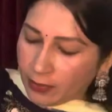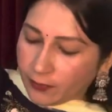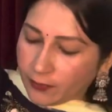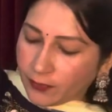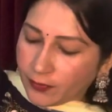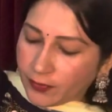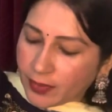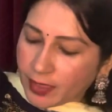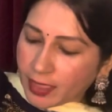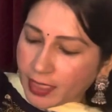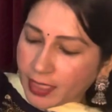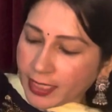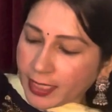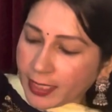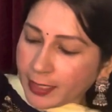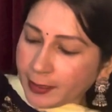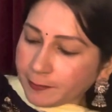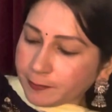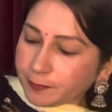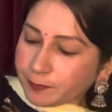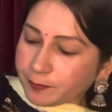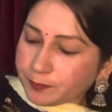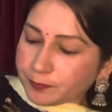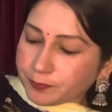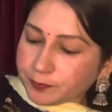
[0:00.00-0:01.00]
फिर ये
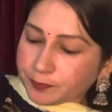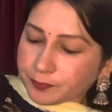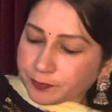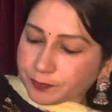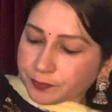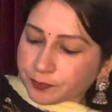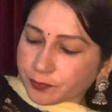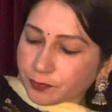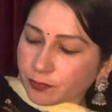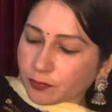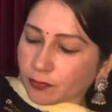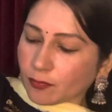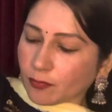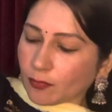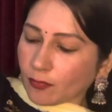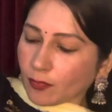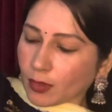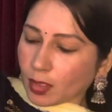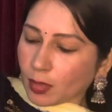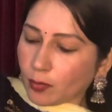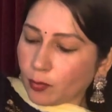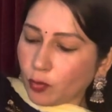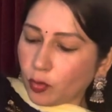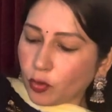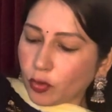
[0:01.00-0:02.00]

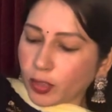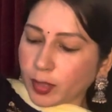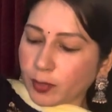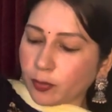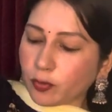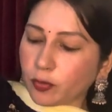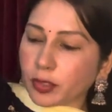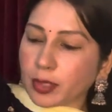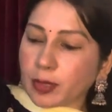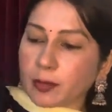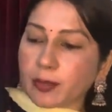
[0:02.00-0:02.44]
बूटी बूटी